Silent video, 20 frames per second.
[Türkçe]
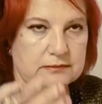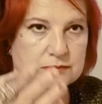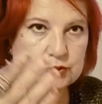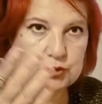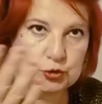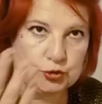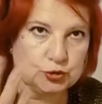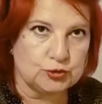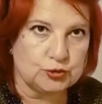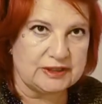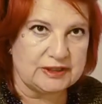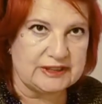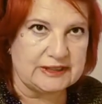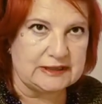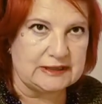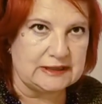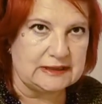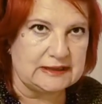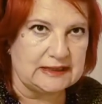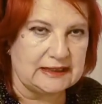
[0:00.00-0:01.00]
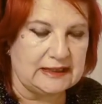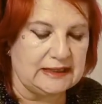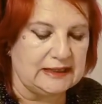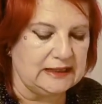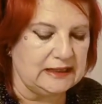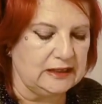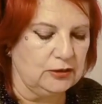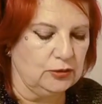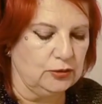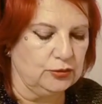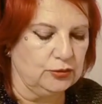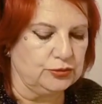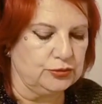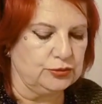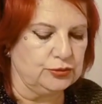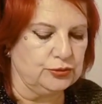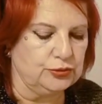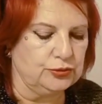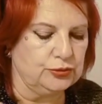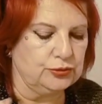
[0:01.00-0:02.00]
çocuklarınızla ilgili
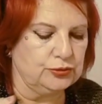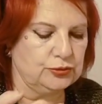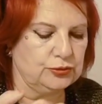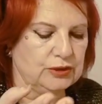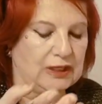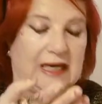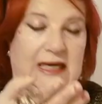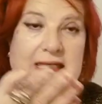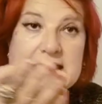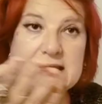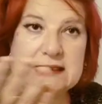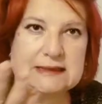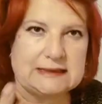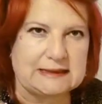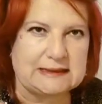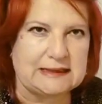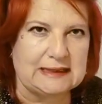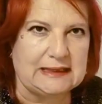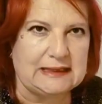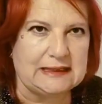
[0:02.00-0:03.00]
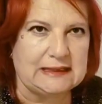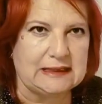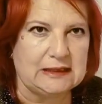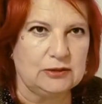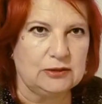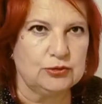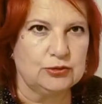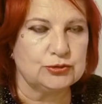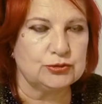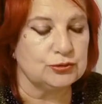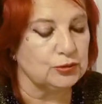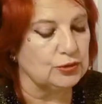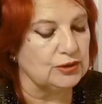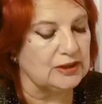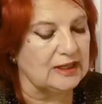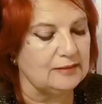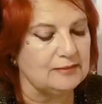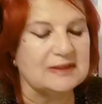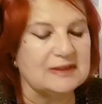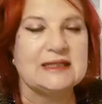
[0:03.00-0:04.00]
olsun ailenizle ilgili olsun
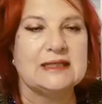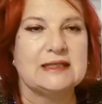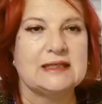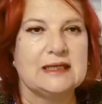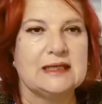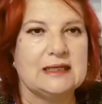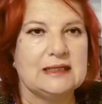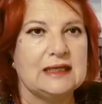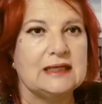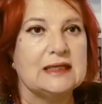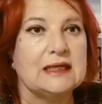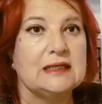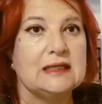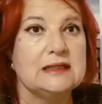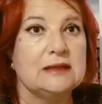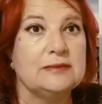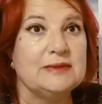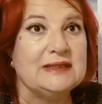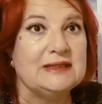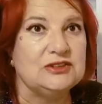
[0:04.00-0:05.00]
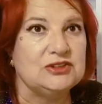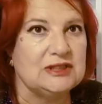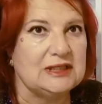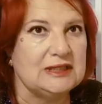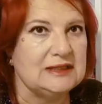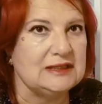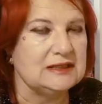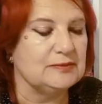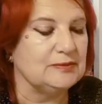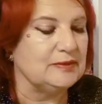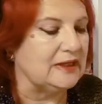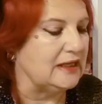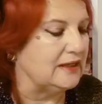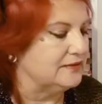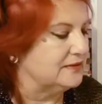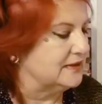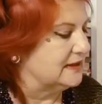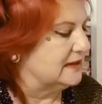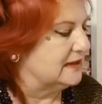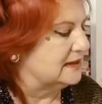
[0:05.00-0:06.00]
önemli kararlar alabileceğiniz bir
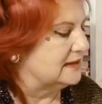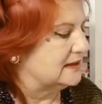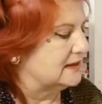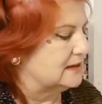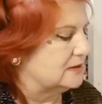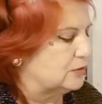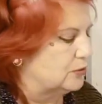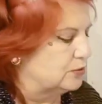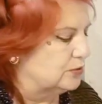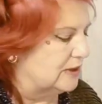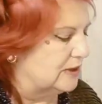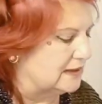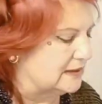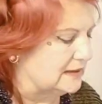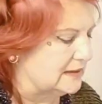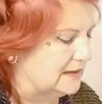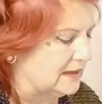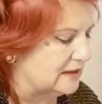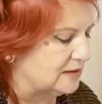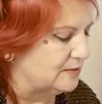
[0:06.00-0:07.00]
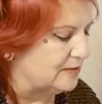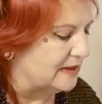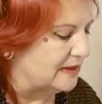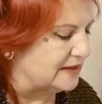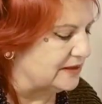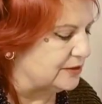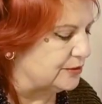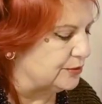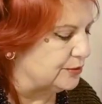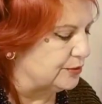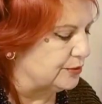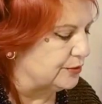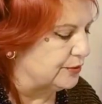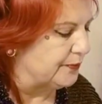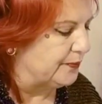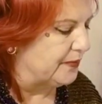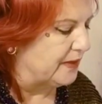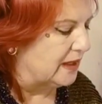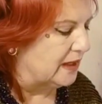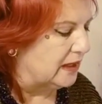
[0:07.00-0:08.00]
haftadasınız. Onu hatırlatmak
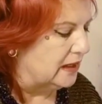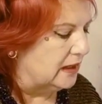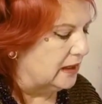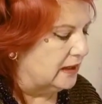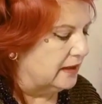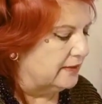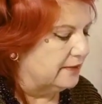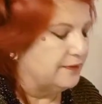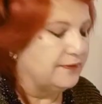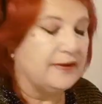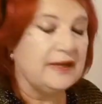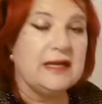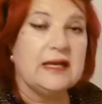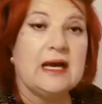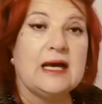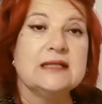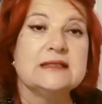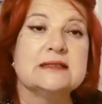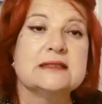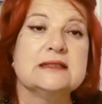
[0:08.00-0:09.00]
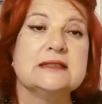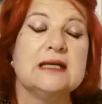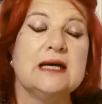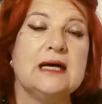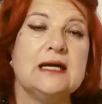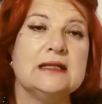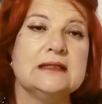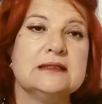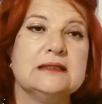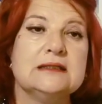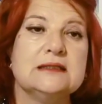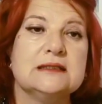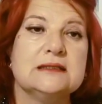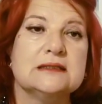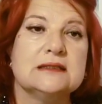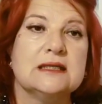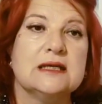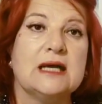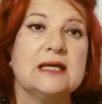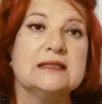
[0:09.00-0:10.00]
istiyorum. Ve askıda
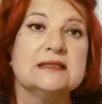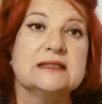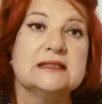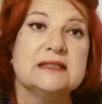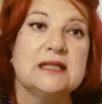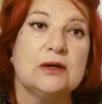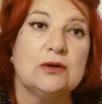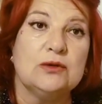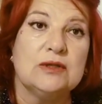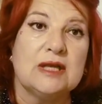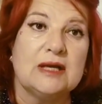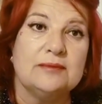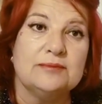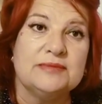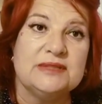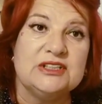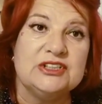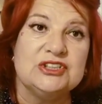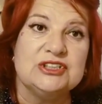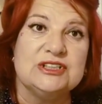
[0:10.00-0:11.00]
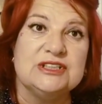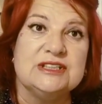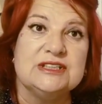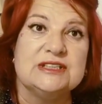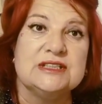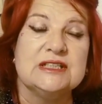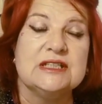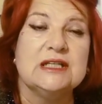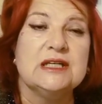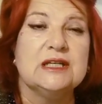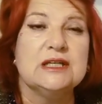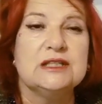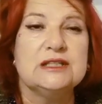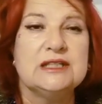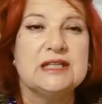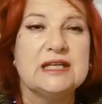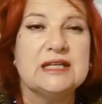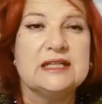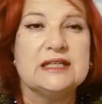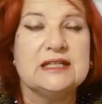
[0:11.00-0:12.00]
aldığınız, askıda olan bir işinizi
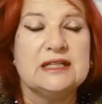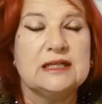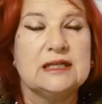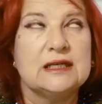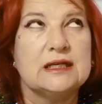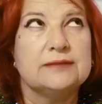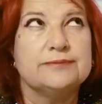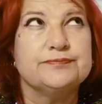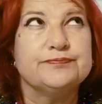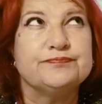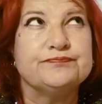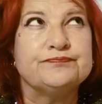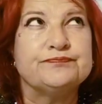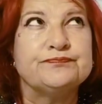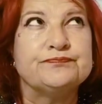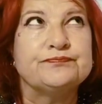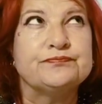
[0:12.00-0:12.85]
yerin hmm,